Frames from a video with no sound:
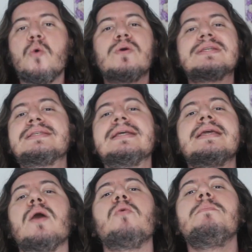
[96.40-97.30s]
o que
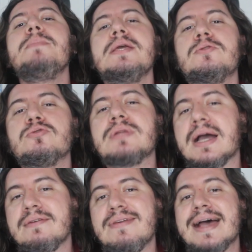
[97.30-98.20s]
seria o mito
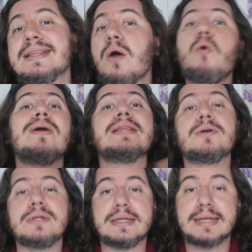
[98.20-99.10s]
da caverna ou a
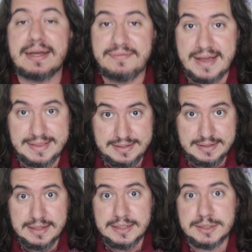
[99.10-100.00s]
alegoria da
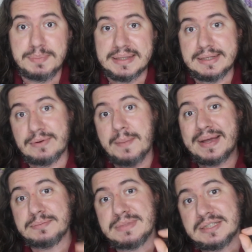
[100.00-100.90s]
caverna de Platão, né?
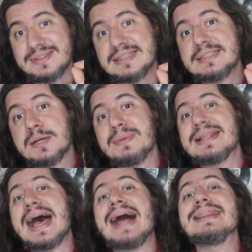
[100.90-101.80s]
Porque muitas vezes a gente chama
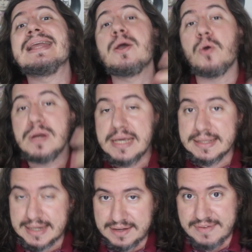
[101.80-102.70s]
da
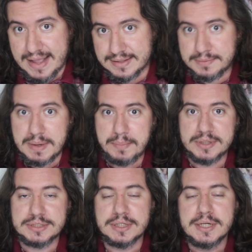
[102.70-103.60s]
alegoria da caverna, também
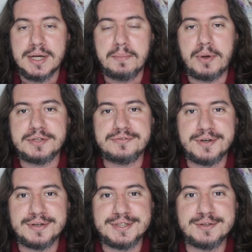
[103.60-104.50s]
pode, pode
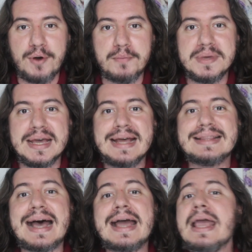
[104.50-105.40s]
vir com esse nome,
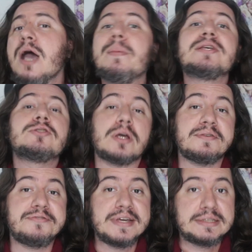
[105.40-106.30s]
tá? É uma
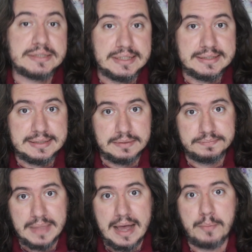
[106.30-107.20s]
história fictícia,
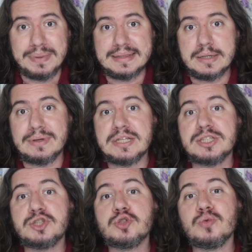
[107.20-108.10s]
tá? O Platão ele
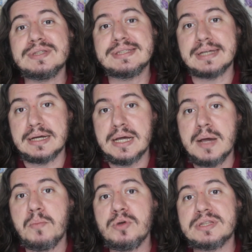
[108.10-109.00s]
se usa
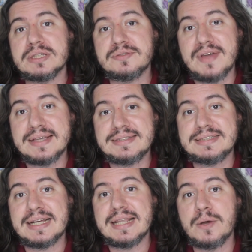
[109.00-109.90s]
muitas
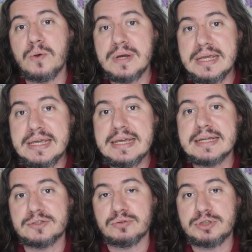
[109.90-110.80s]
vezes de
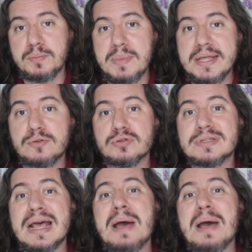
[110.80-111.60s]
alegorias ou de mitos